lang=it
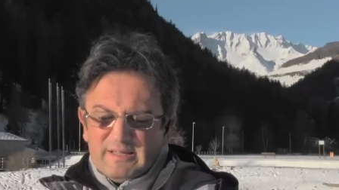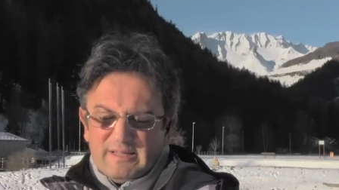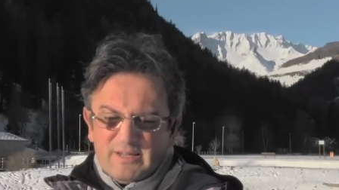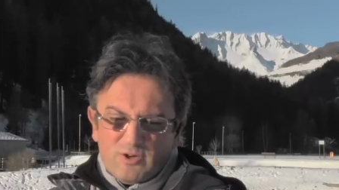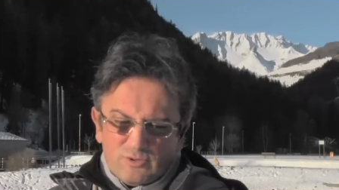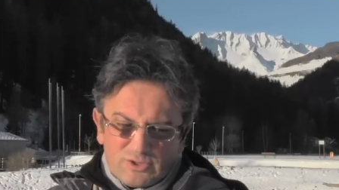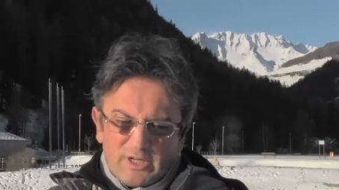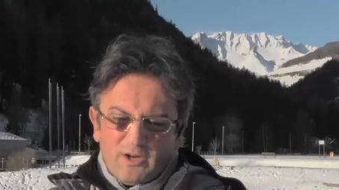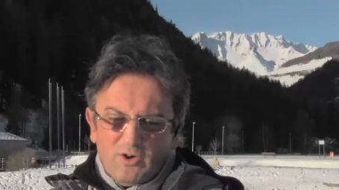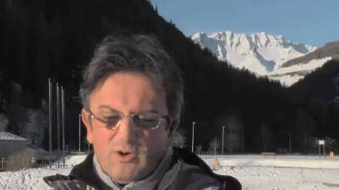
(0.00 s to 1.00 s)

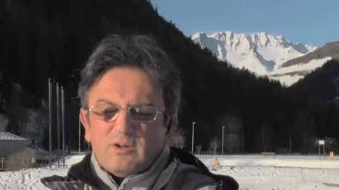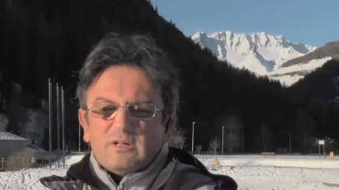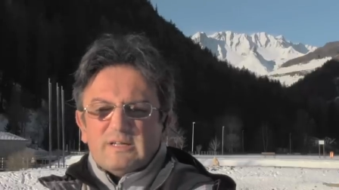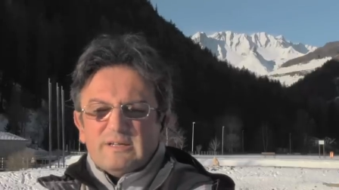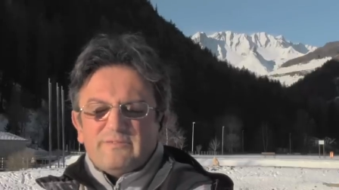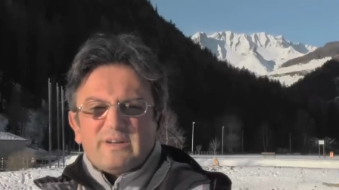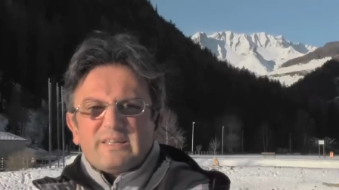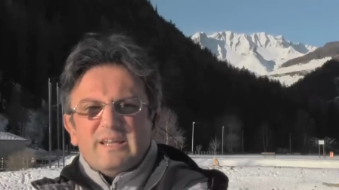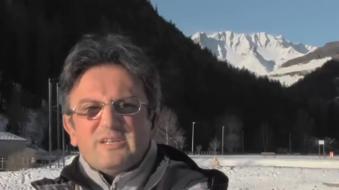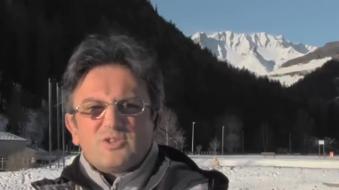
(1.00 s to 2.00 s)
incontrerò
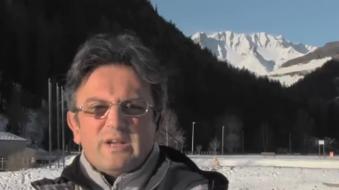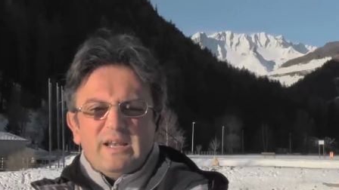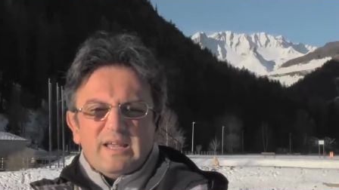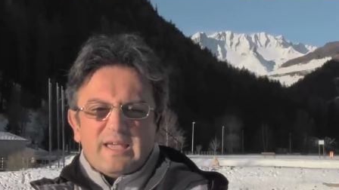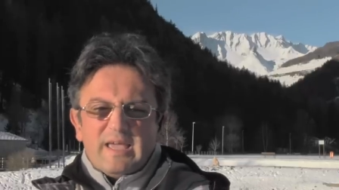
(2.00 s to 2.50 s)
fratelli e sorelle